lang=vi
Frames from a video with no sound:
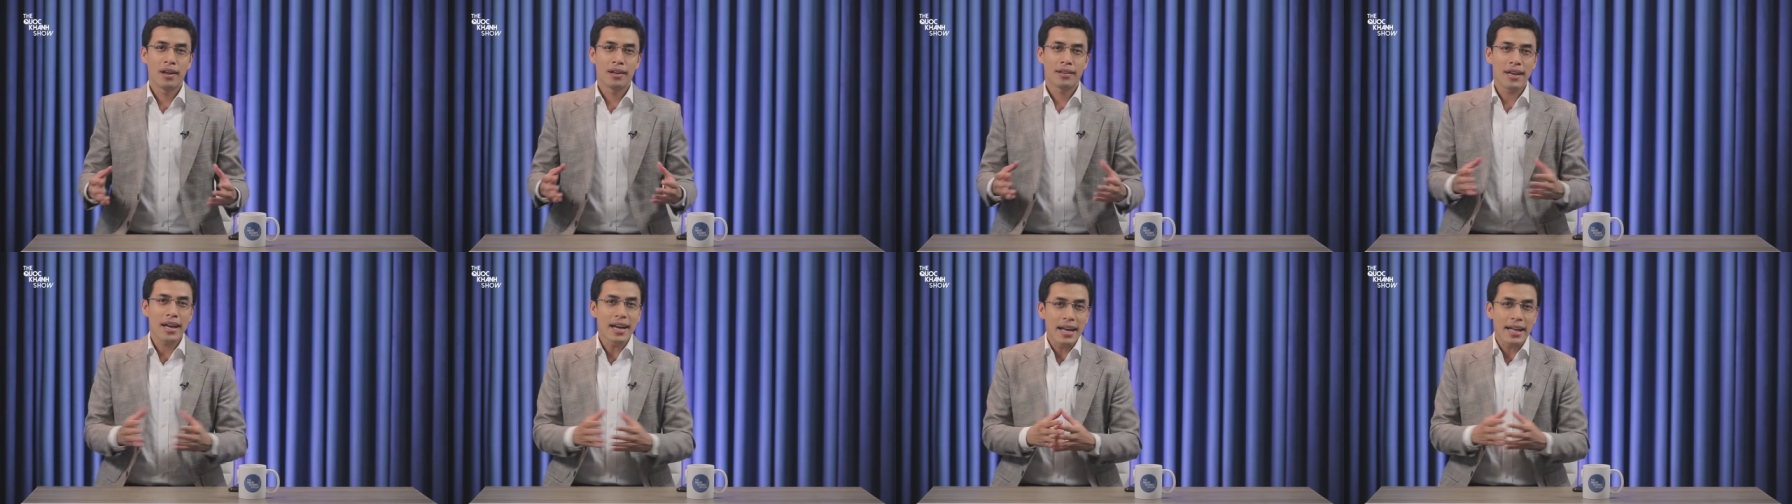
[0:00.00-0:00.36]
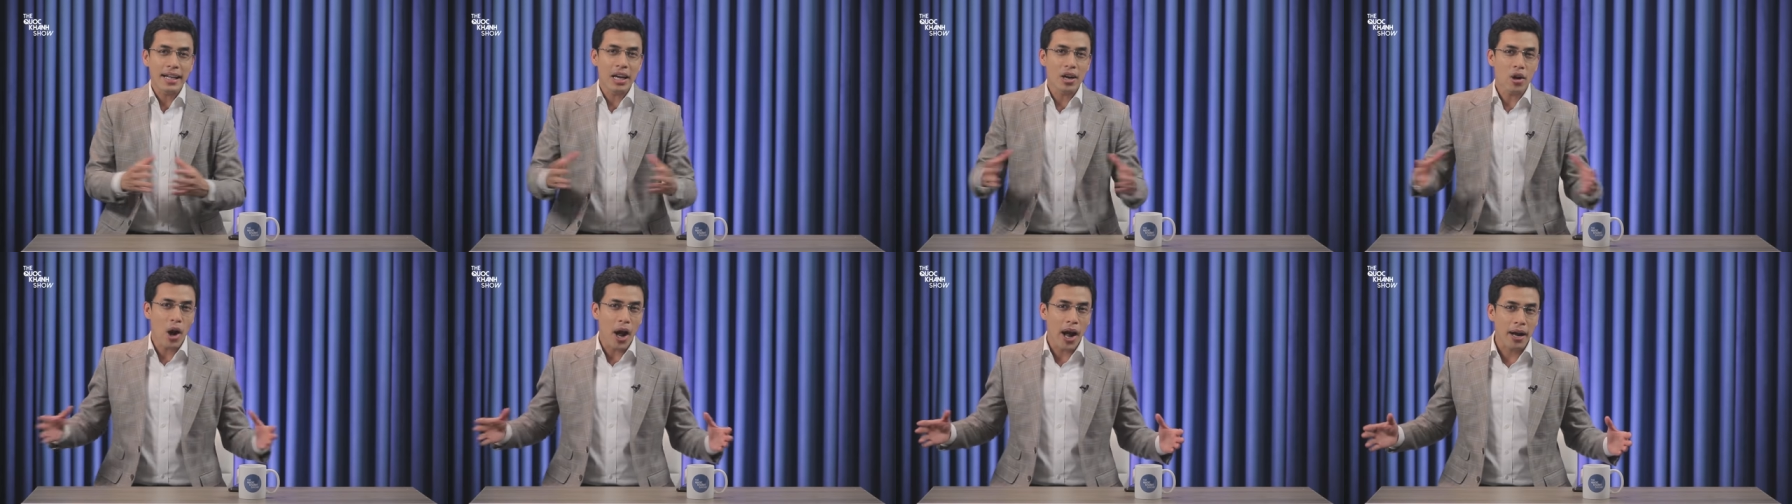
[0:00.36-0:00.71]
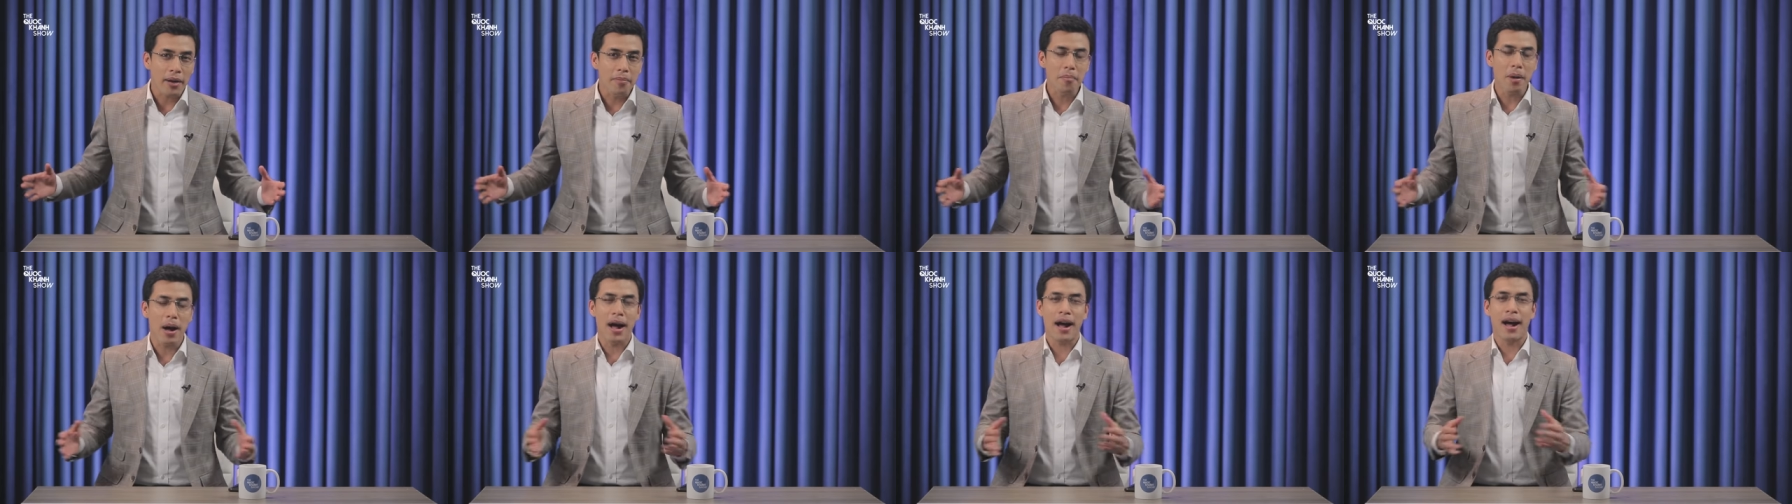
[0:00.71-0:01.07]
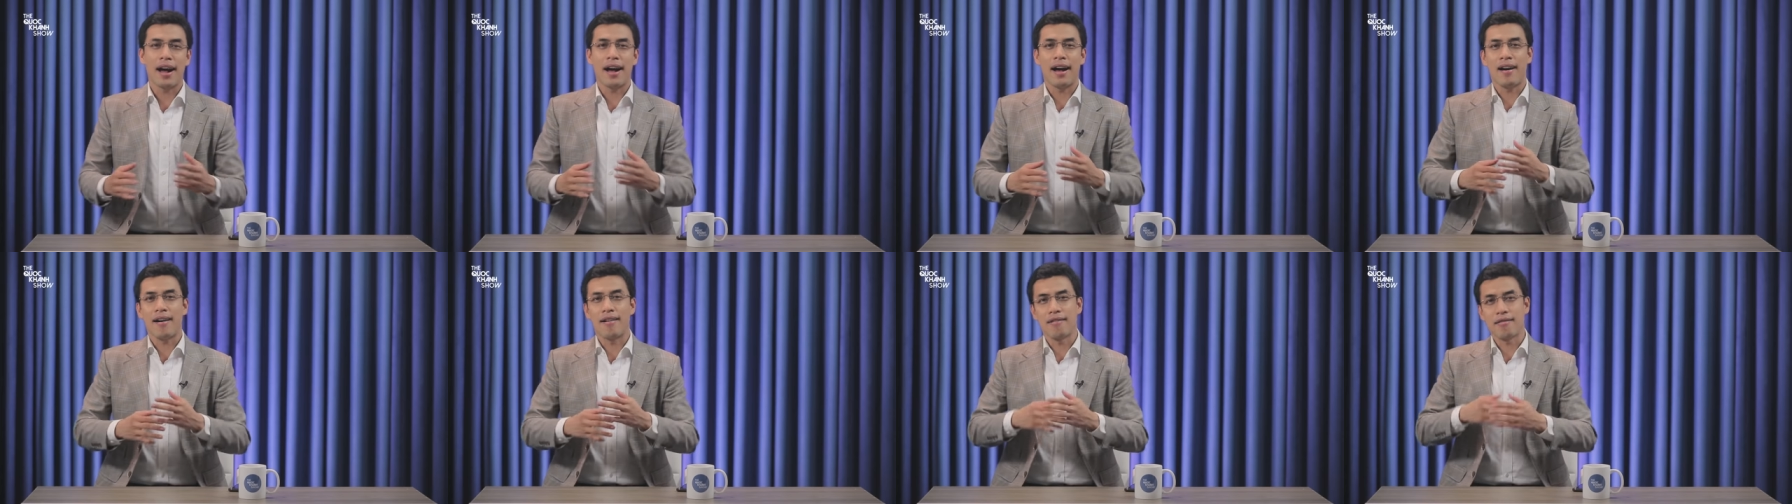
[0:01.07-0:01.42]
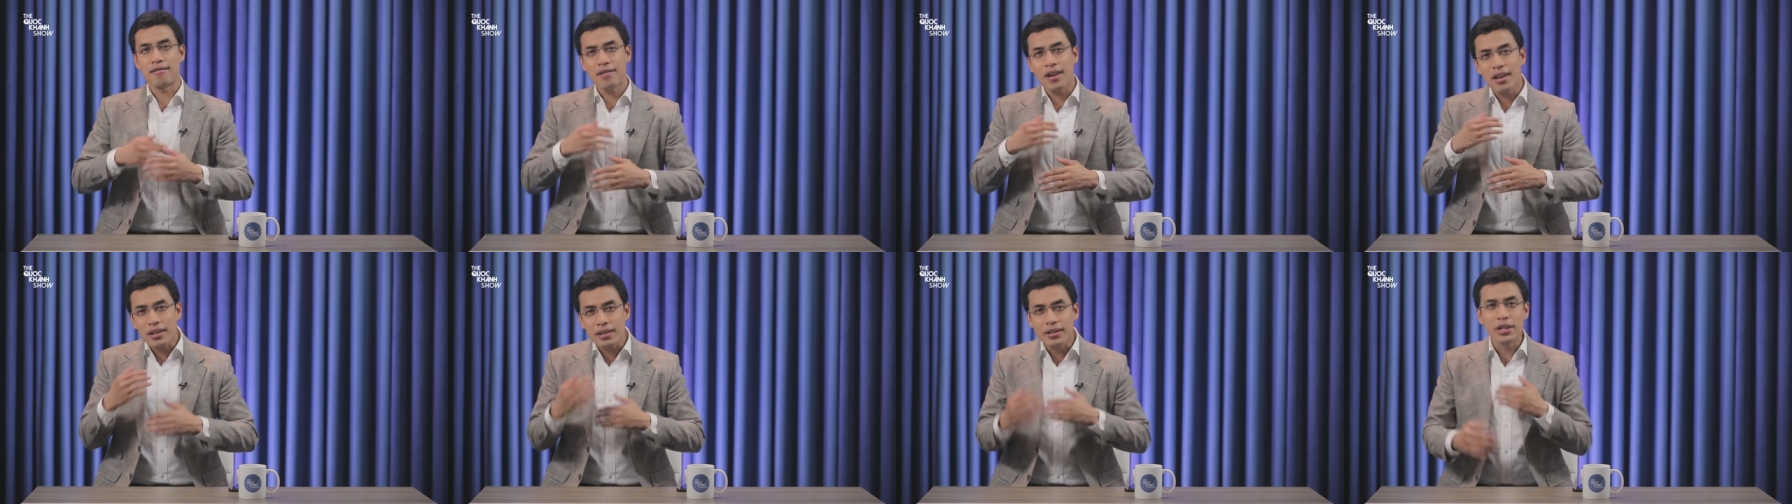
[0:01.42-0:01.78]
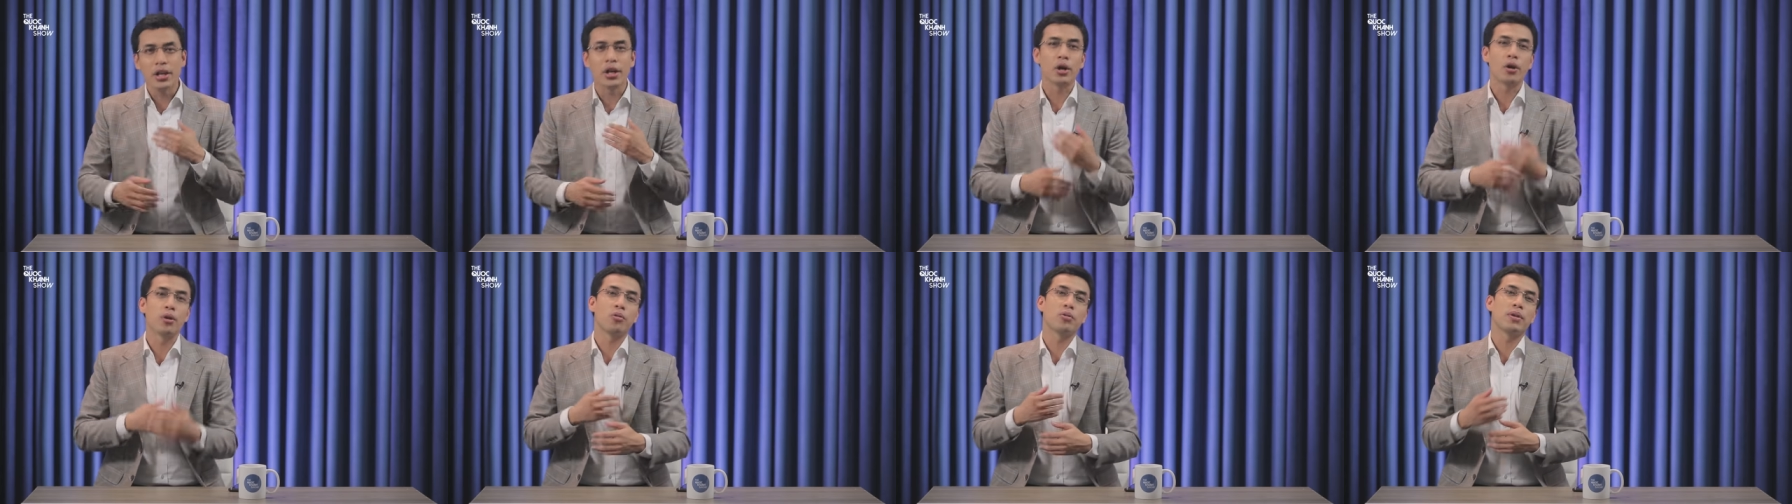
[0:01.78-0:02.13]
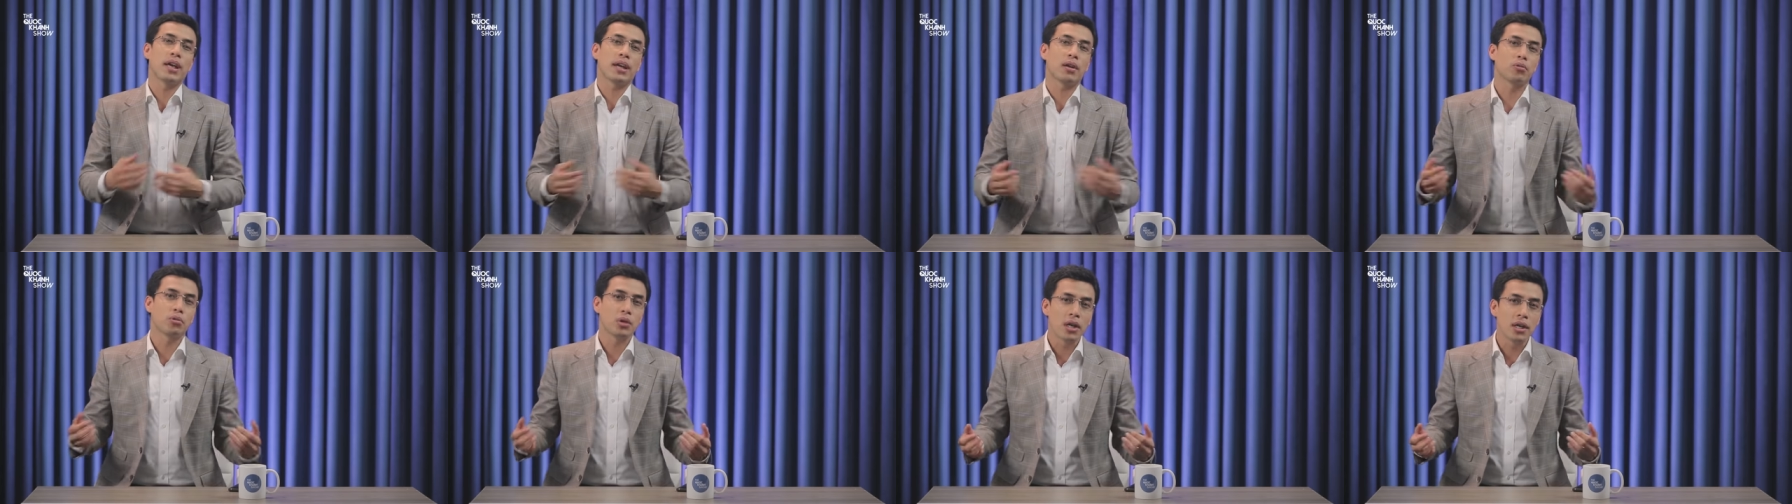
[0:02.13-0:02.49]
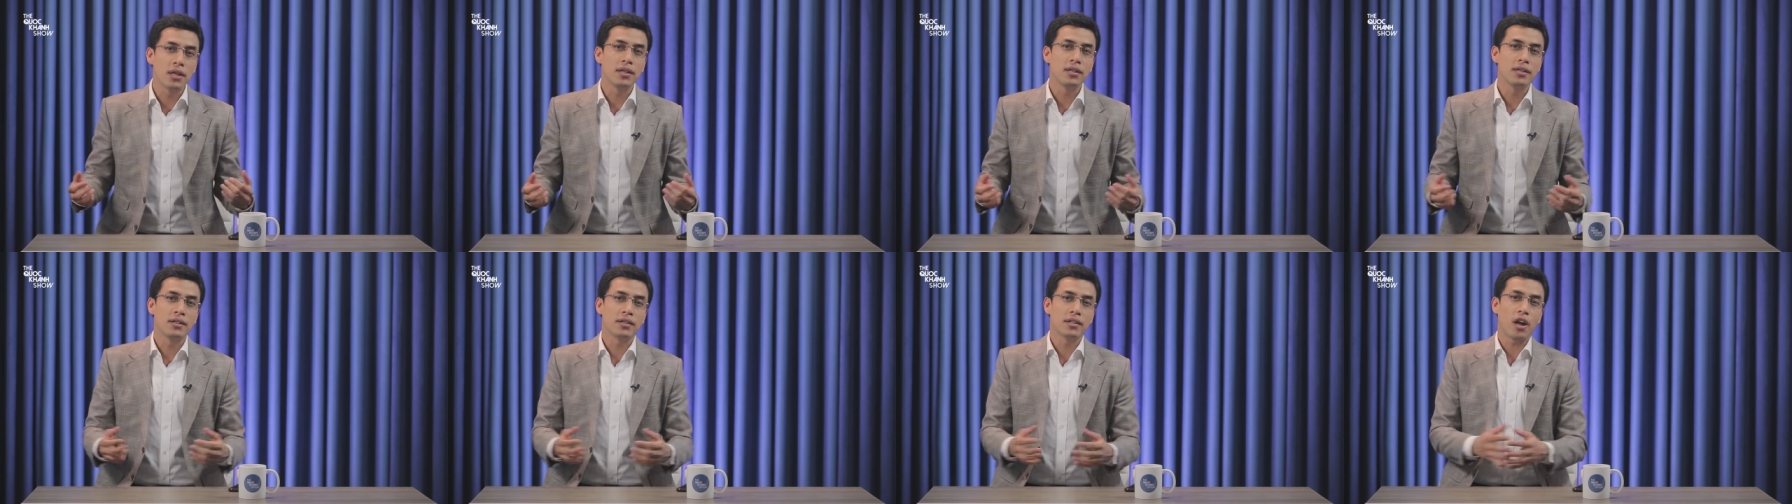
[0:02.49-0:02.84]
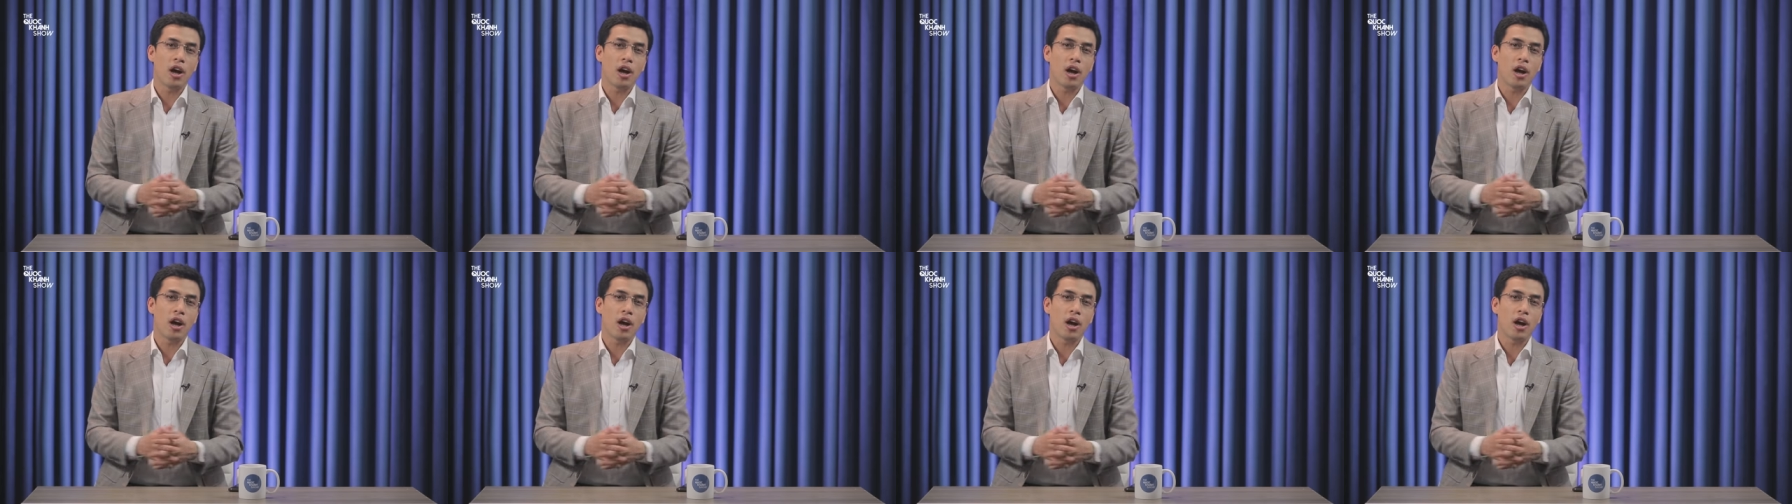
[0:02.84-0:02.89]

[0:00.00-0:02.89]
Đây là giai đoạn mà rất nhiều nhà đầu tư